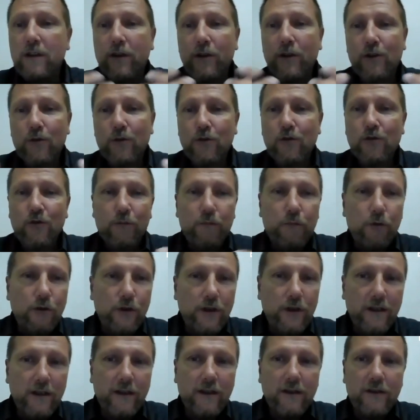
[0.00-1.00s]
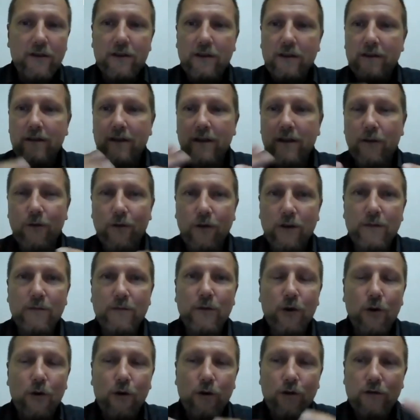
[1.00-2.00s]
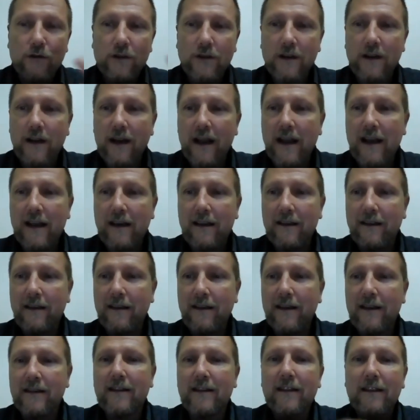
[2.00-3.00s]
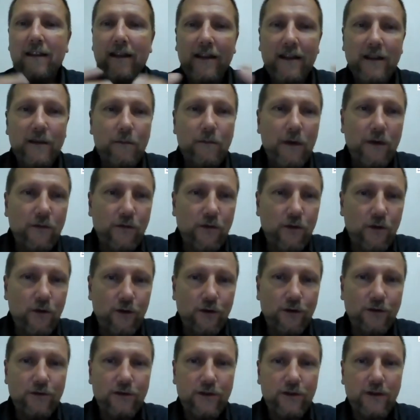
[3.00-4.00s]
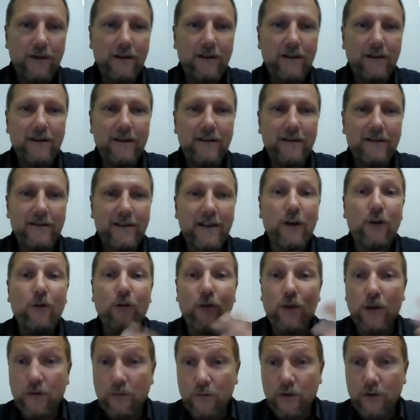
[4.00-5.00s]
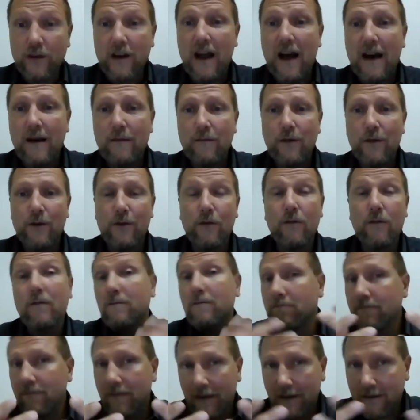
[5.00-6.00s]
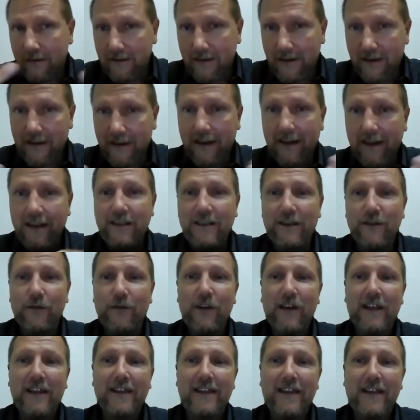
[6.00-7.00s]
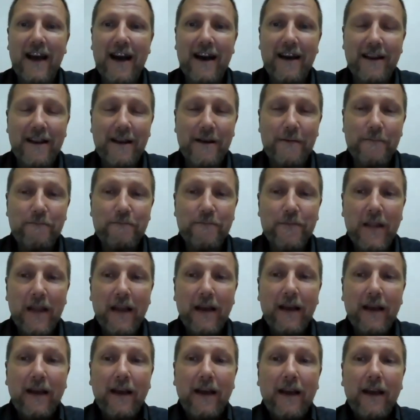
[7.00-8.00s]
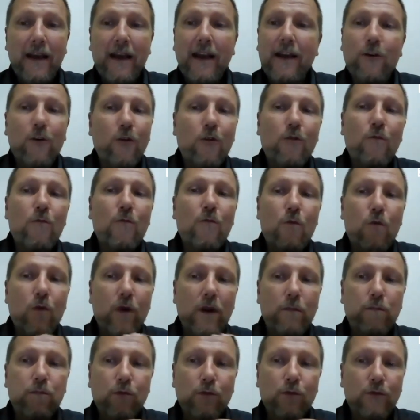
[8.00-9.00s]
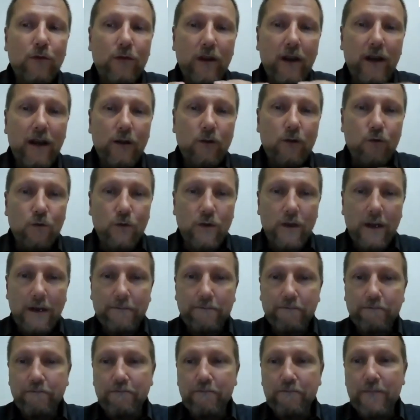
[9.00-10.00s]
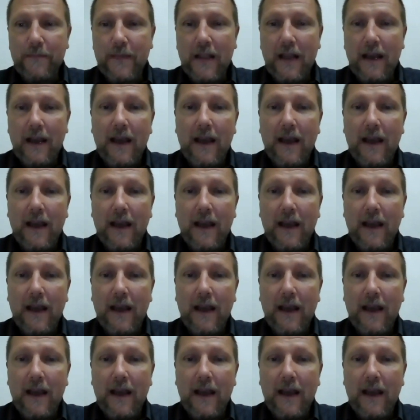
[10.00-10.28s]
politici o geopolitici, terrorismi rossi, neri, attentati mafiosi, terrorismo islamico, crisi finanziarie. Ecco, comunque il punto di caduta